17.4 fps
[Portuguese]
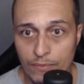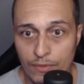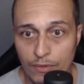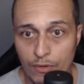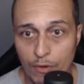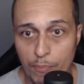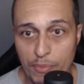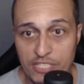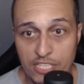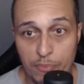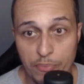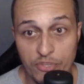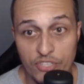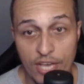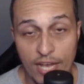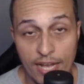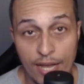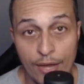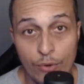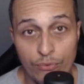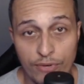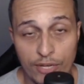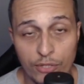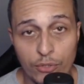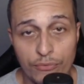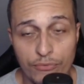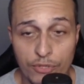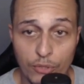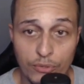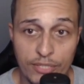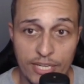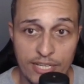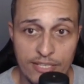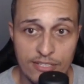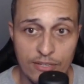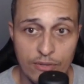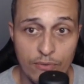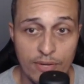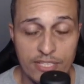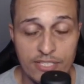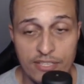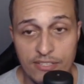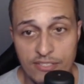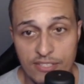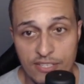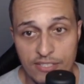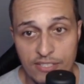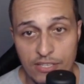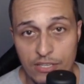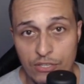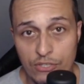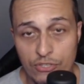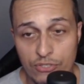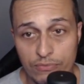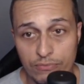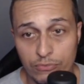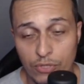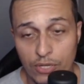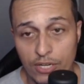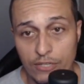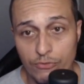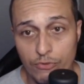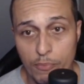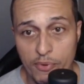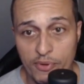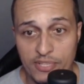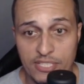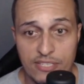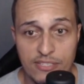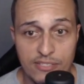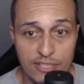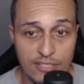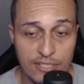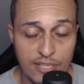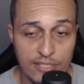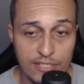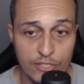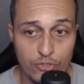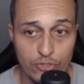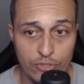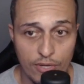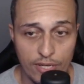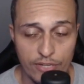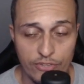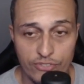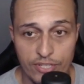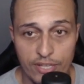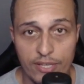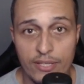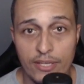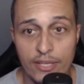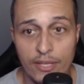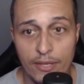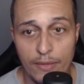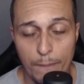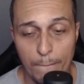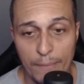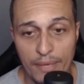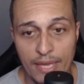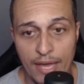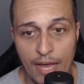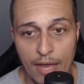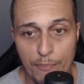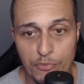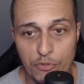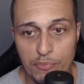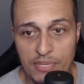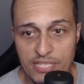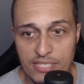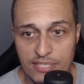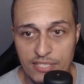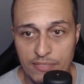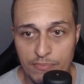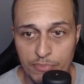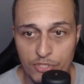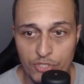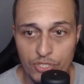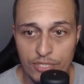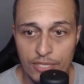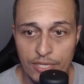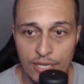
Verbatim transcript: Ó, percebo que já caiu o valor, via alteração, 416 dólares, foi para 433 dólares, tá? Bem rápido, bem simples.